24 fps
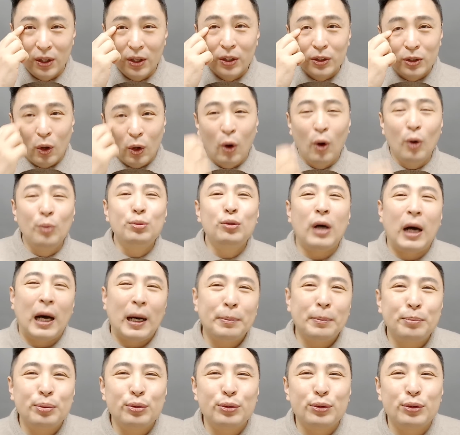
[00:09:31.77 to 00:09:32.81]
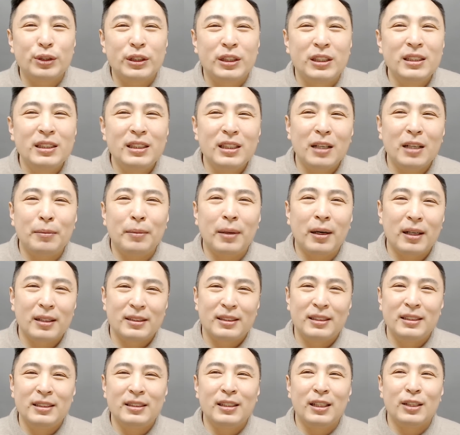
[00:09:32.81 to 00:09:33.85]
너무 아프고 진짜 막
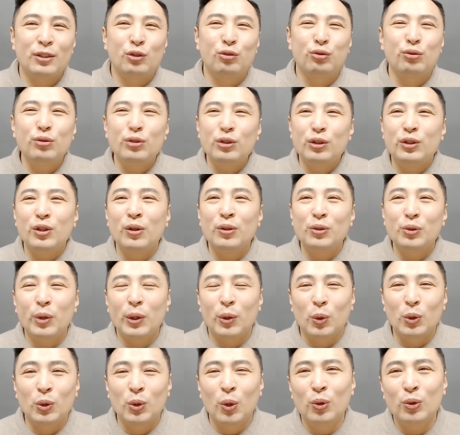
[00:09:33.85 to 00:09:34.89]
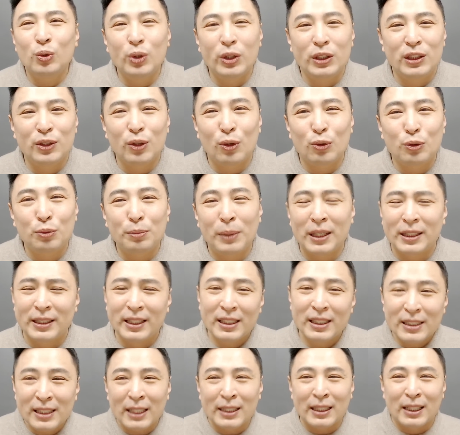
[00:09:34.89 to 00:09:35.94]
진짜 죽을 정도의 고통도 있었고 막
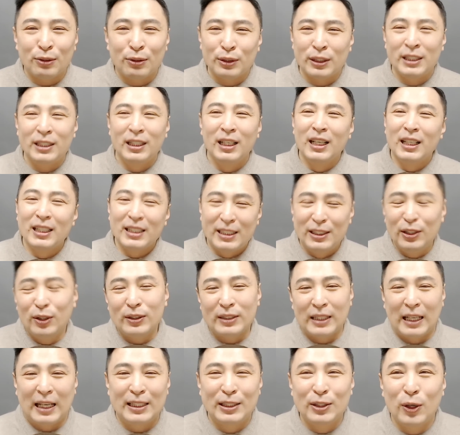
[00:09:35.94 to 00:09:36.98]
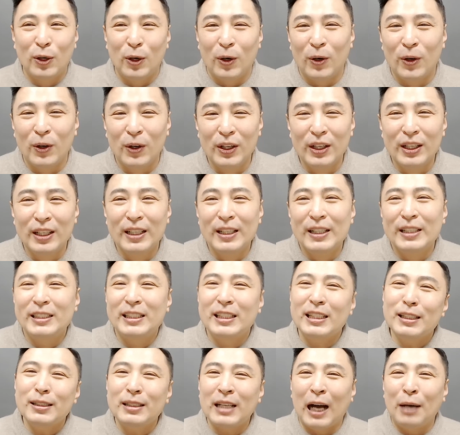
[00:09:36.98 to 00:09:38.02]
그랬잖아. 우리 기, 기억나죠?
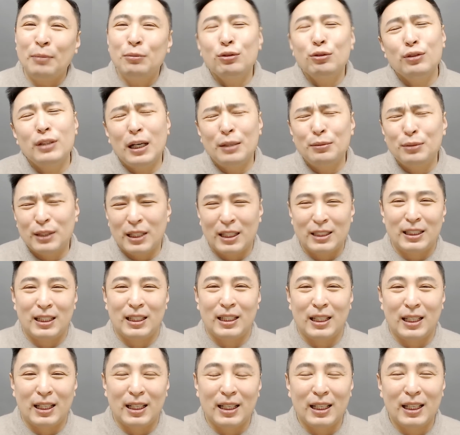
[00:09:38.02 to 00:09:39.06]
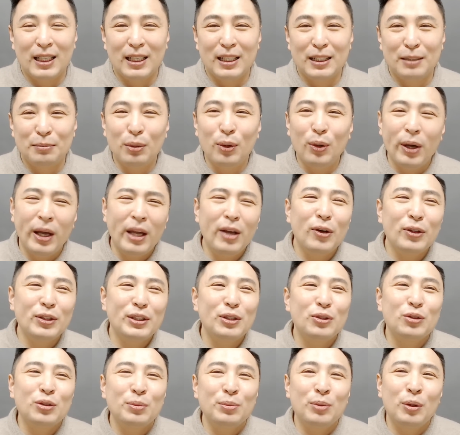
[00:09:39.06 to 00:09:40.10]
지금 가물가물하잖아. 뭐
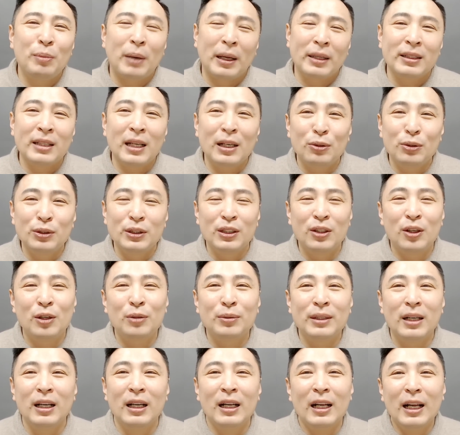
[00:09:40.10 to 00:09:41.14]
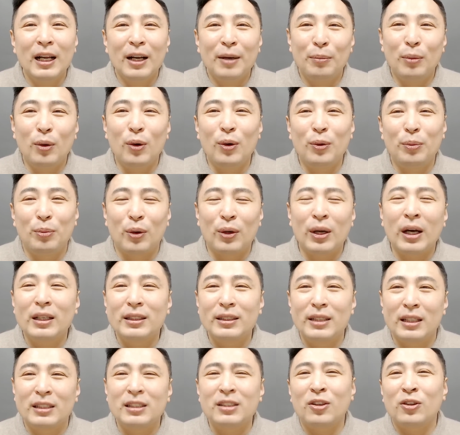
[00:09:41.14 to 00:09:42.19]
헤어지고 뭐 만나고 이거 그냥 뭐 뭐라
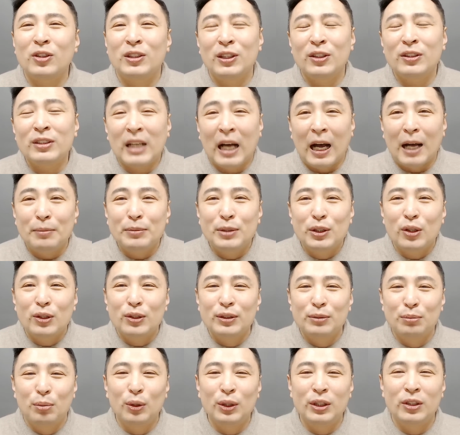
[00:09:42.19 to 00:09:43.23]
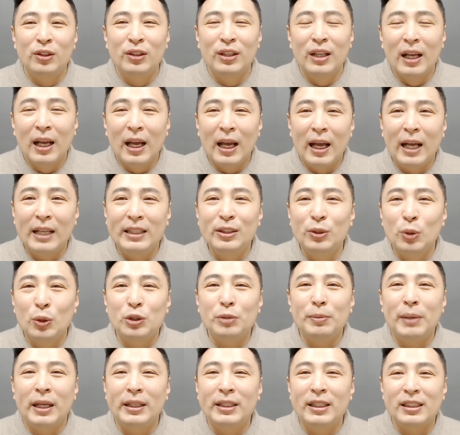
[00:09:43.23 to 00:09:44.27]
그래. 그, 그런 감정은 뭐 이런 애,
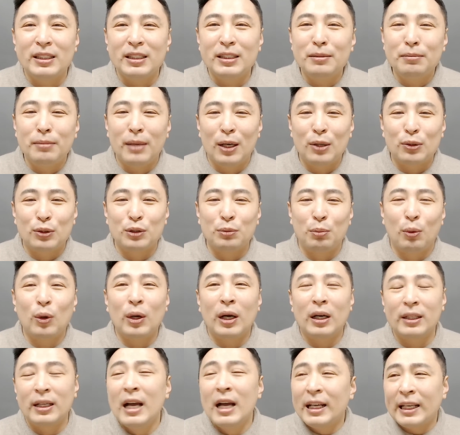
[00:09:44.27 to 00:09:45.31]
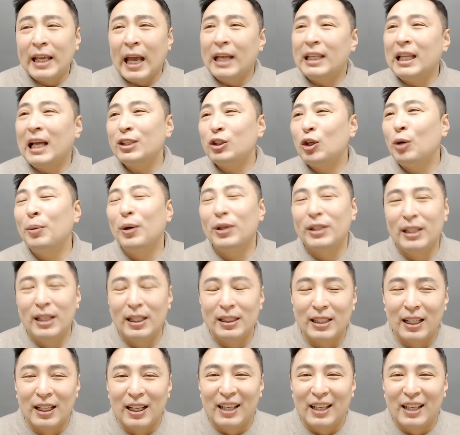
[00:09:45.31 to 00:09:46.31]
요즘 애들이 쓰는 말로 그걸 뭐라 그래. 개나 져버리래잖아.